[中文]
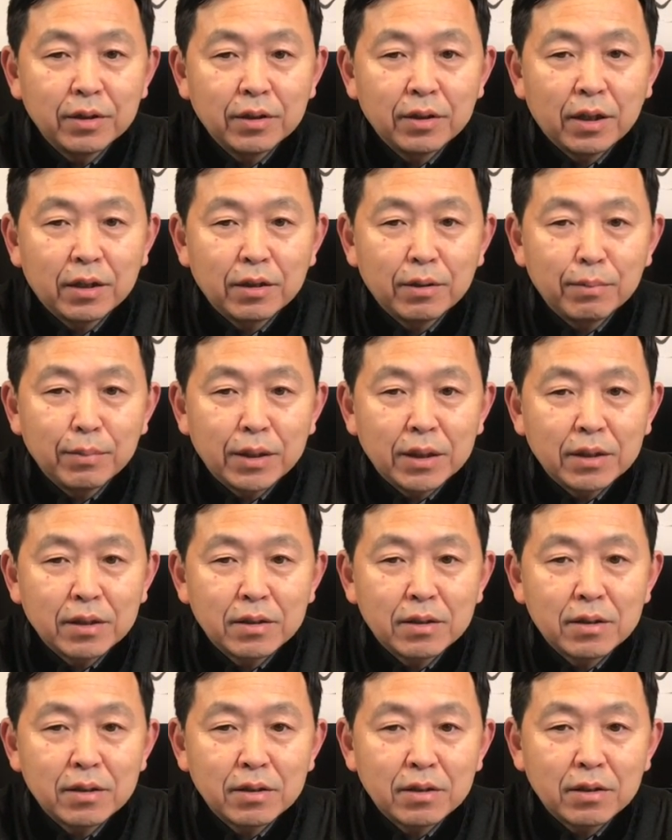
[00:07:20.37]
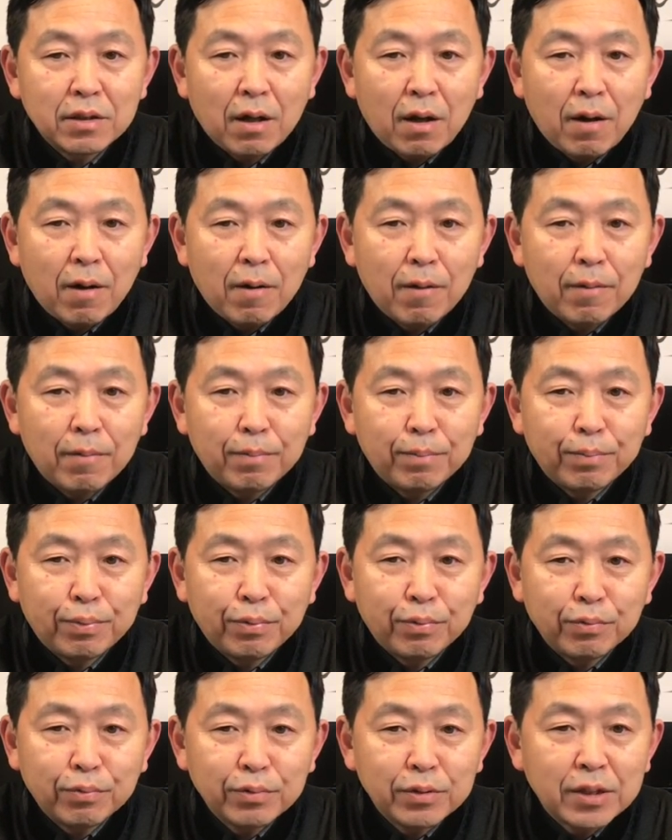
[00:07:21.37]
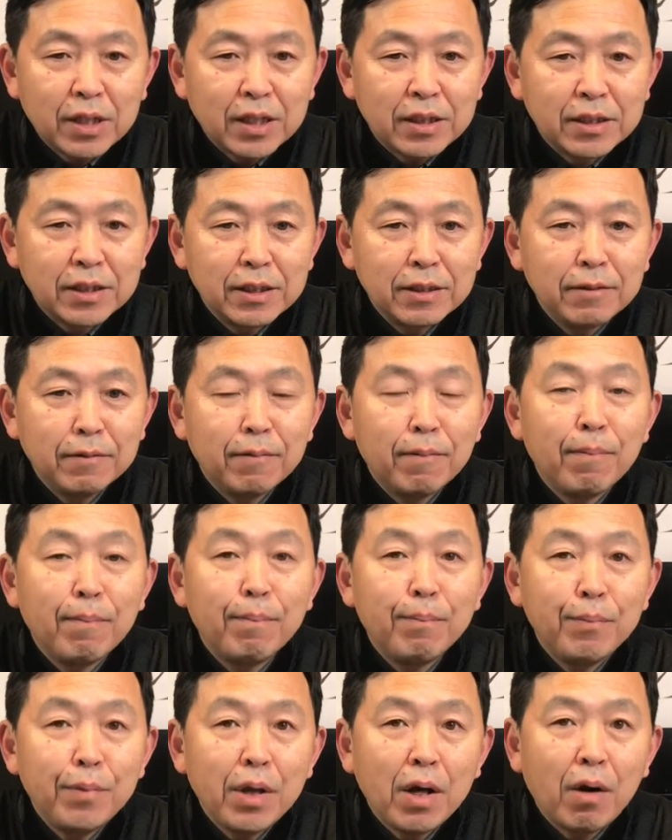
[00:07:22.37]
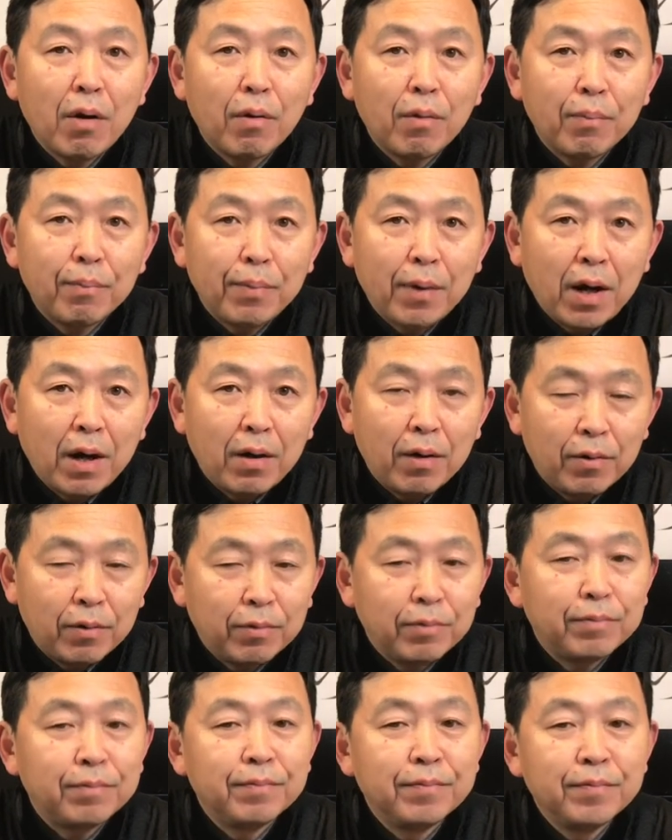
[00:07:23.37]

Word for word: 她的名字叫菩萨心妙宝，